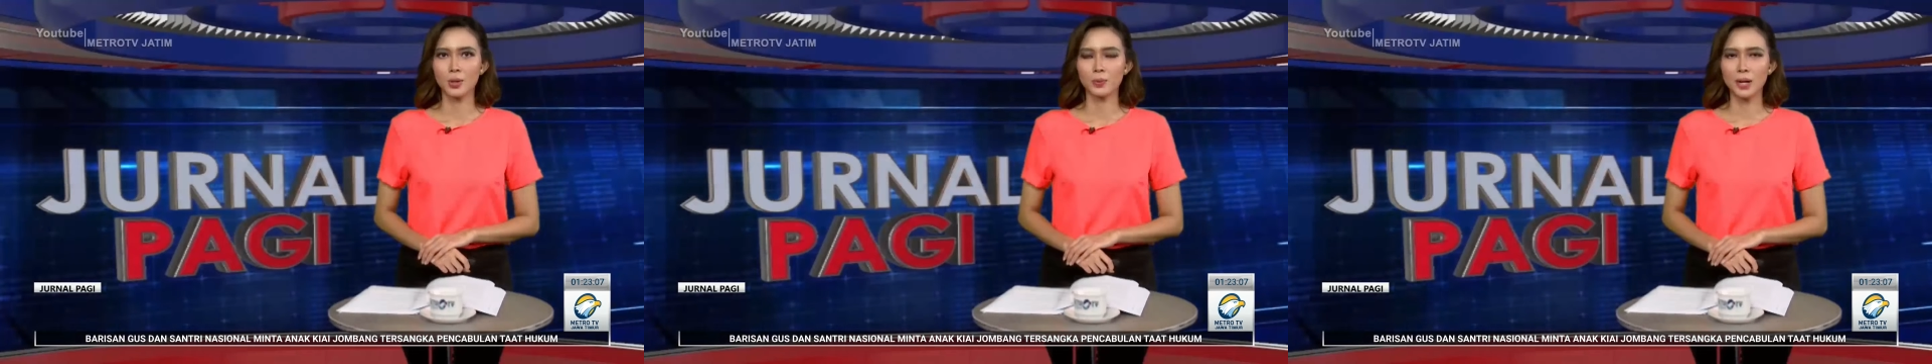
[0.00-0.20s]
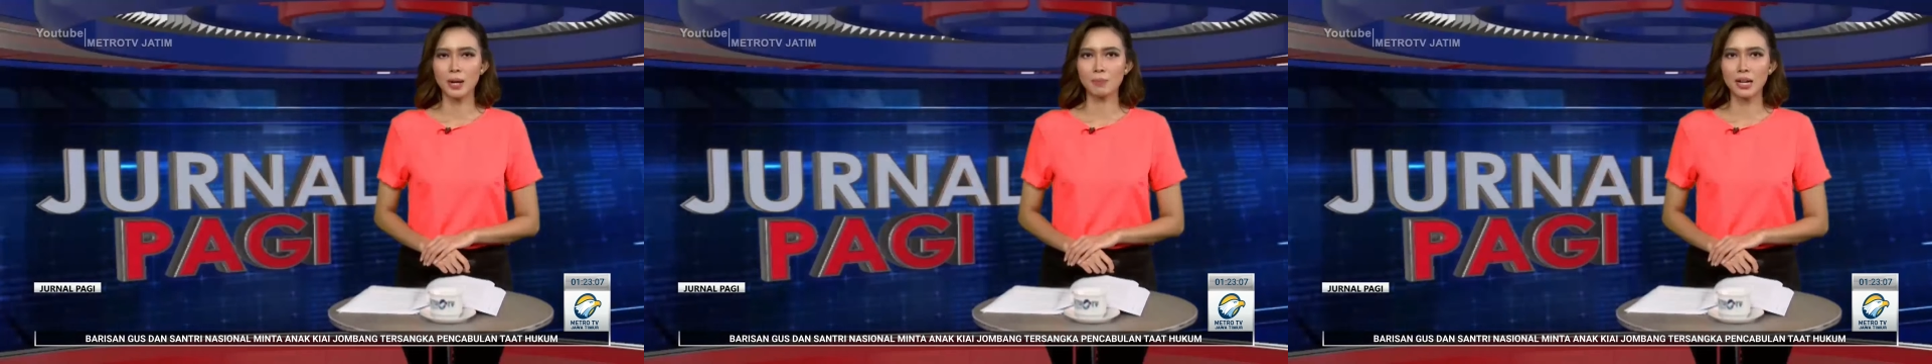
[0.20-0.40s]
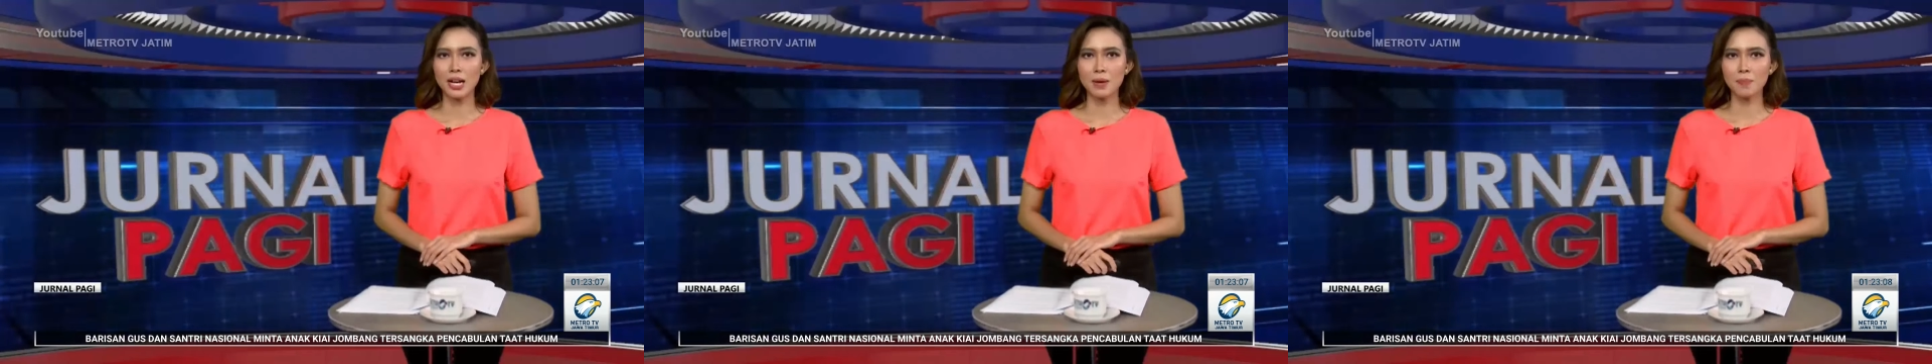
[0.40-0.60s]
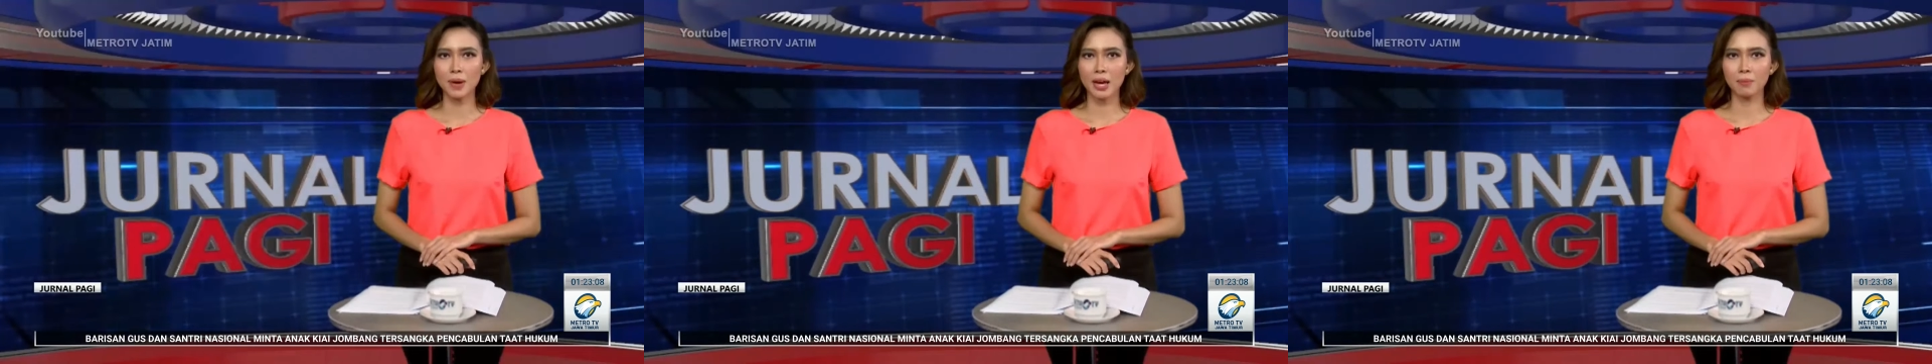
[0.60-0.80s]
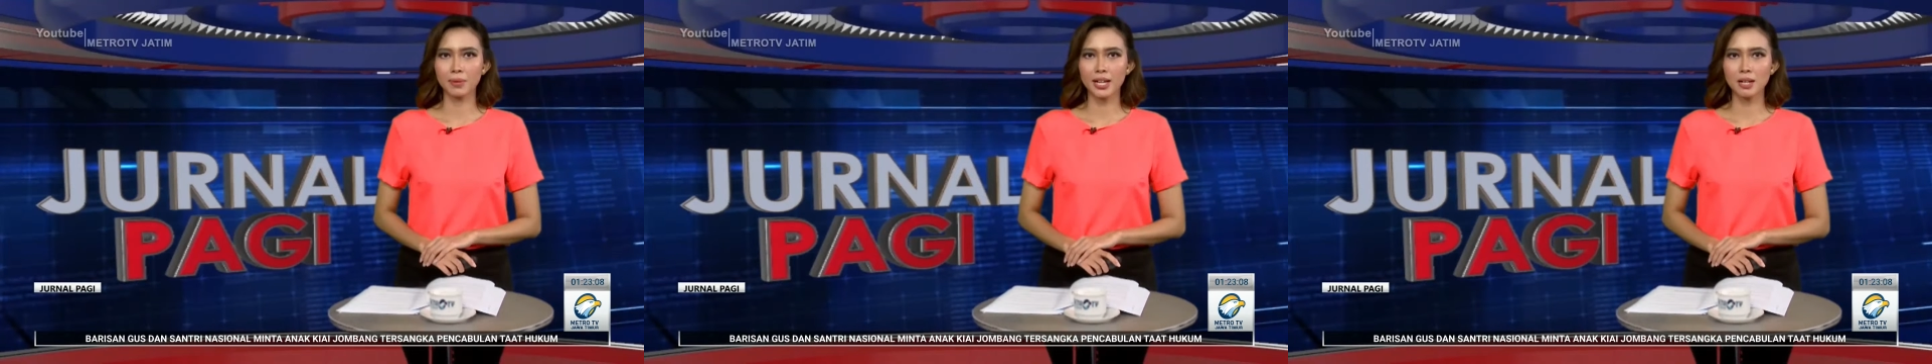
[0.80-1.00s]
Wabah
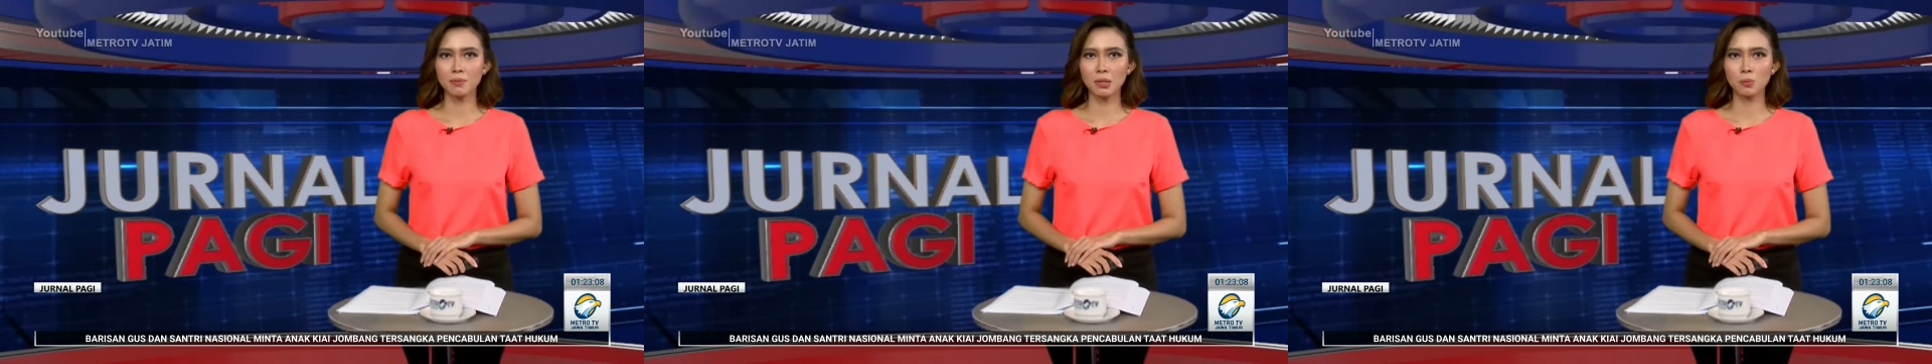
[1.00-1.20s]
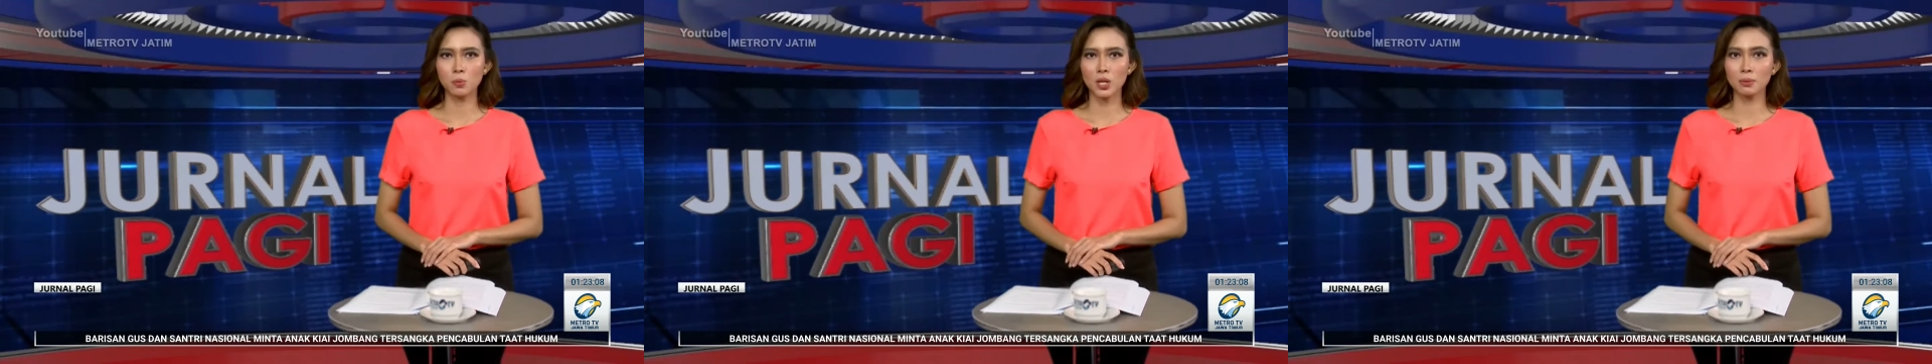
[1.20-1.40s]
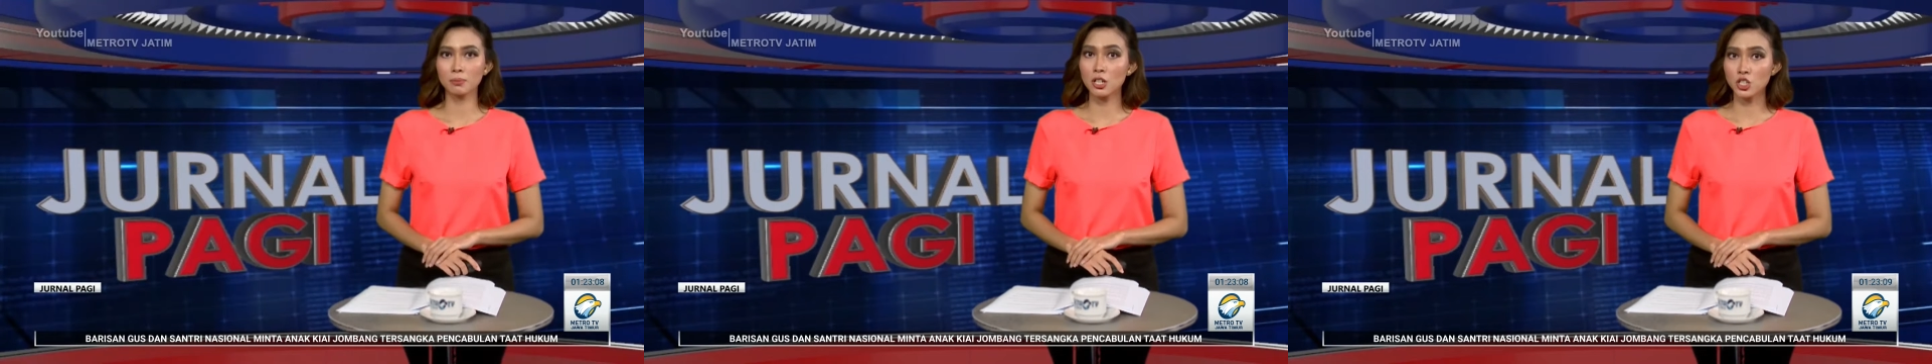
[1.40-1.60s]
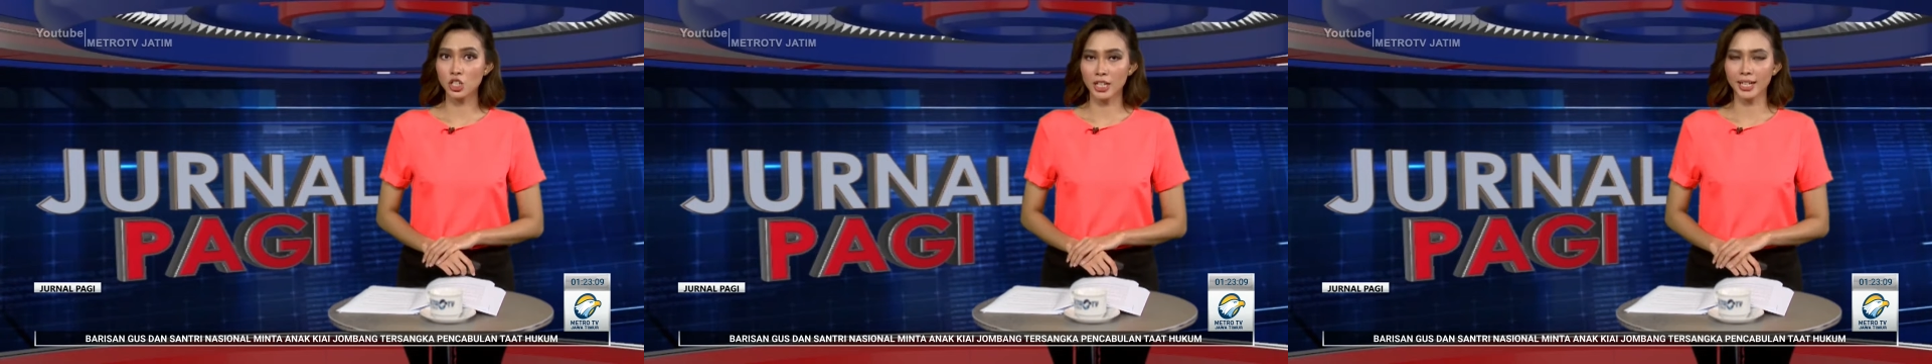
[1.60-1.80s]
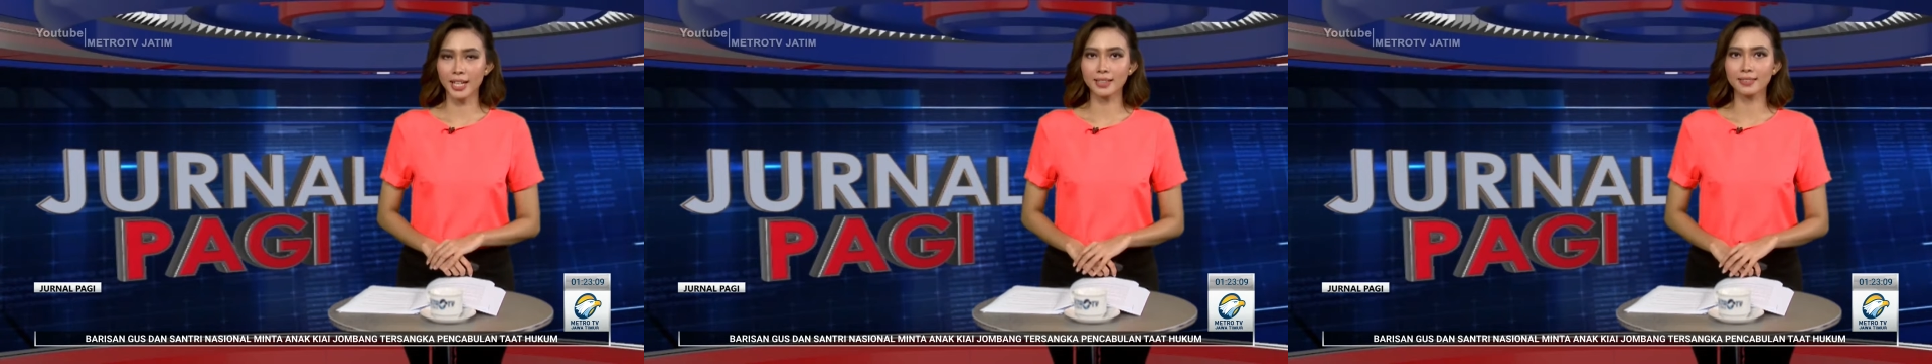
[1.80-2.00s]
PMK membuat
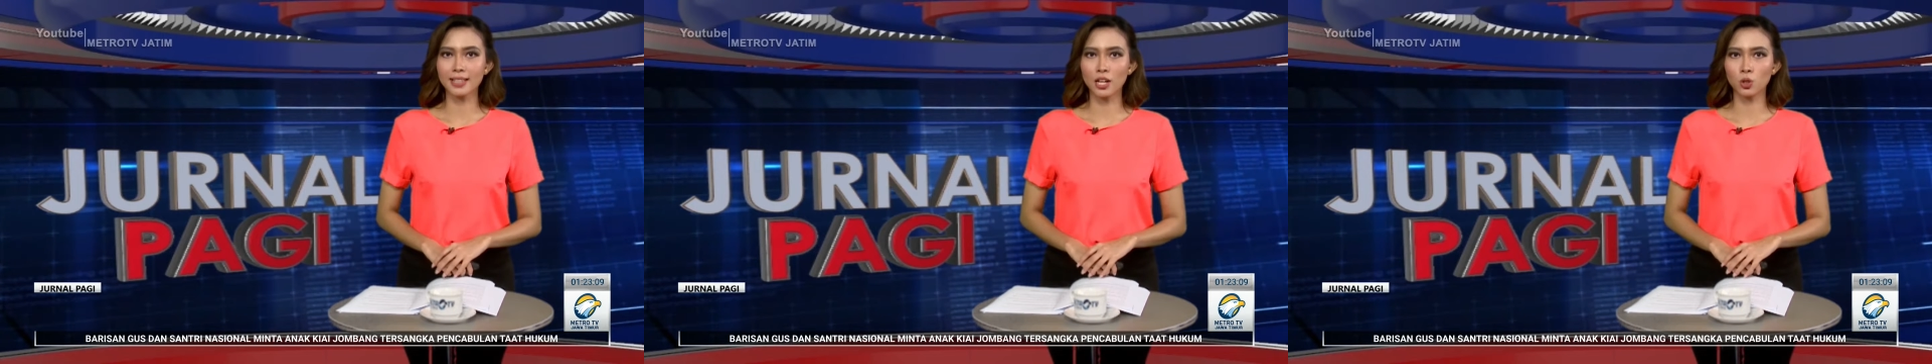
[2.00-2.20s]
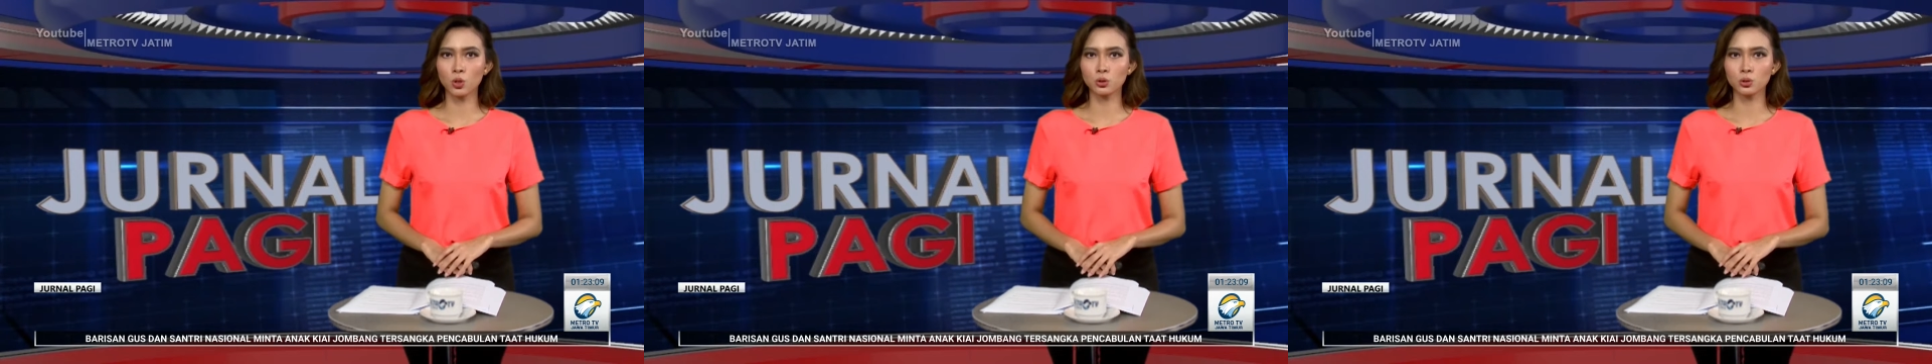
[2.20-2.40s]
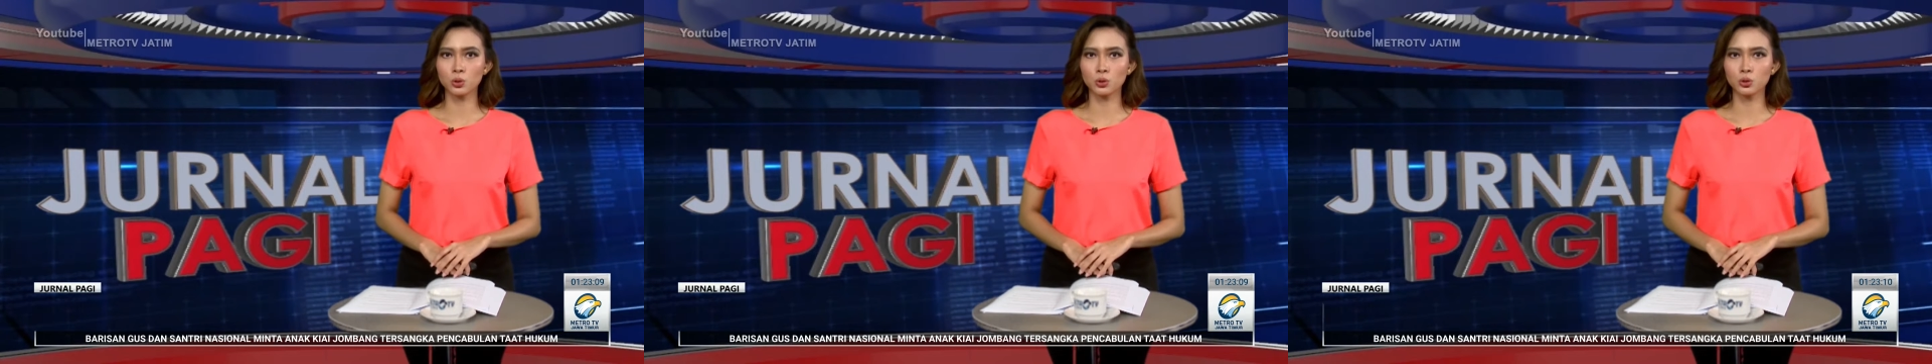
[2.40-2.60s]
masyarakat takut